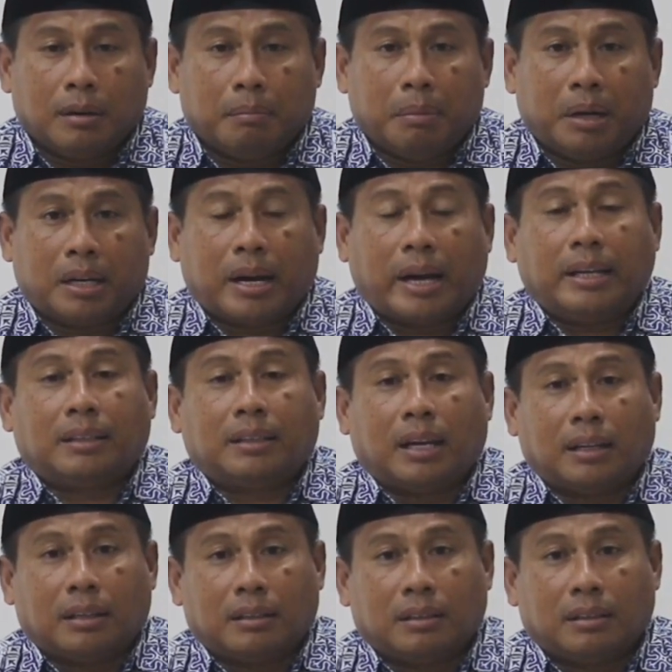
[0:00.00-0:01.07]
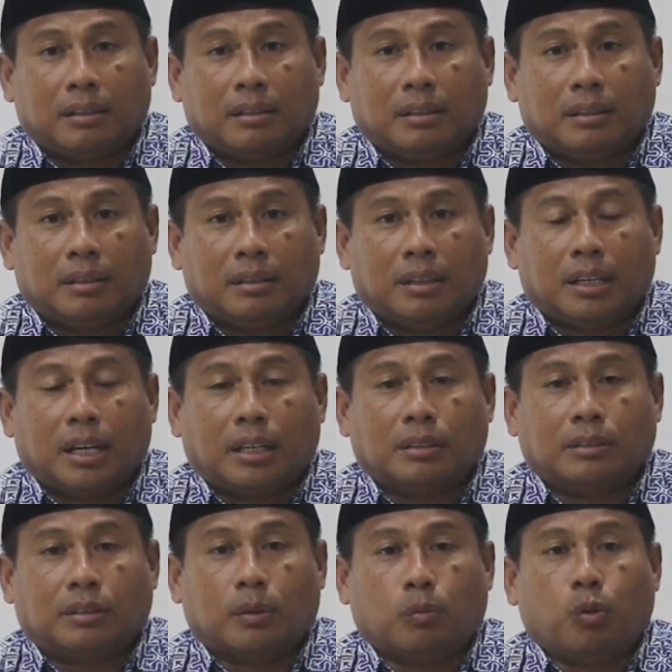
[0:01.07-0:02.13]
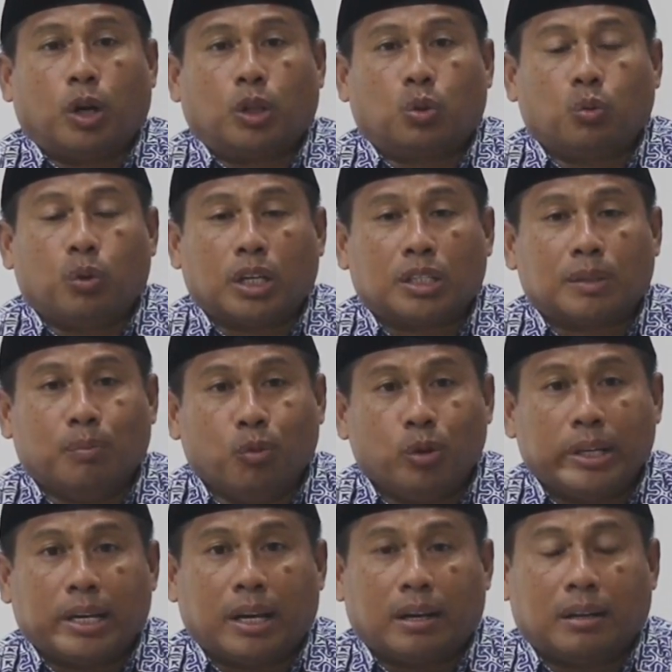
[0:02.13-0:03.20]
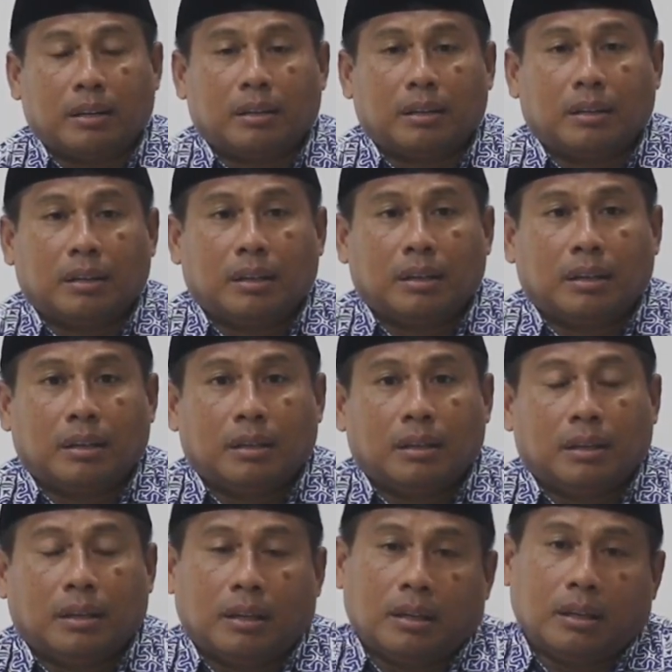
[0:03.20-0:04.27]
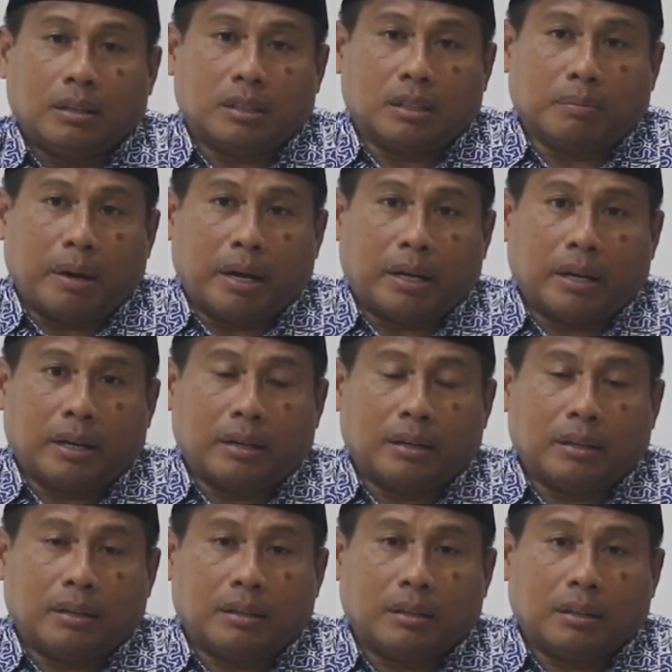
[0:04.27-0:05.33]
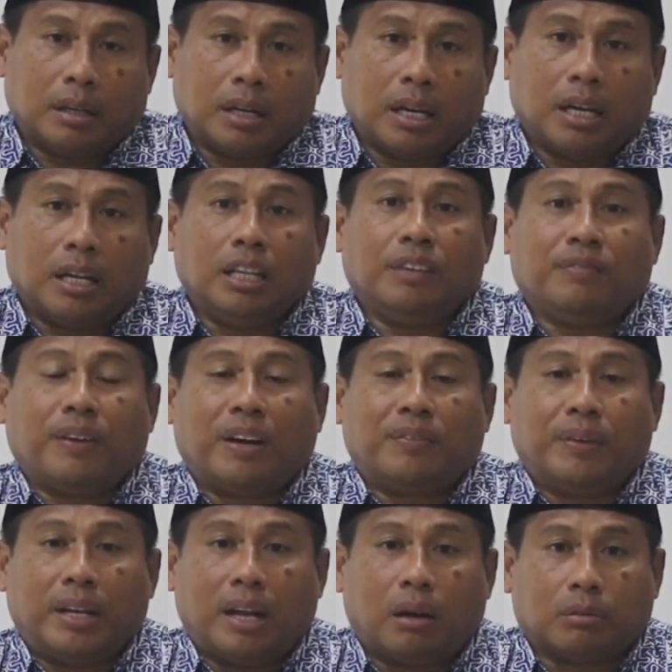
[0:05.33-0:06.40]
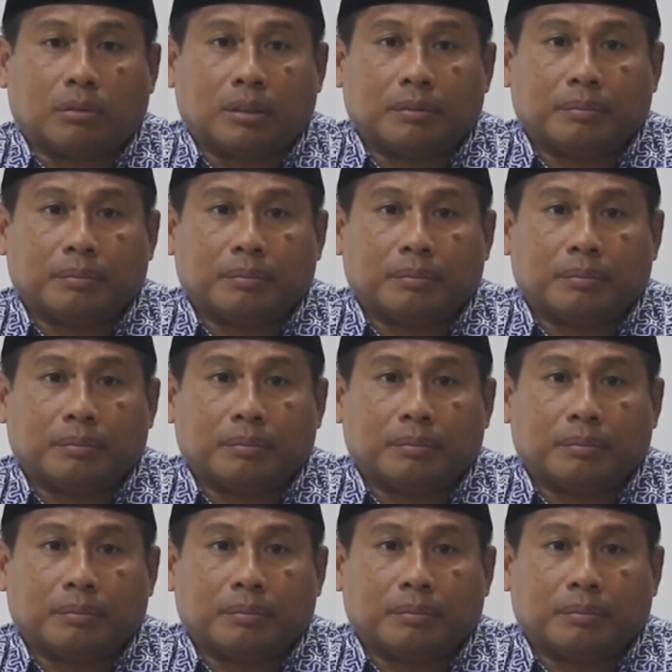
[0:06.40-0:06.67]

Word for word: berkaitan dengan sebuah tugas mulia sebagai khalifah fil Ab,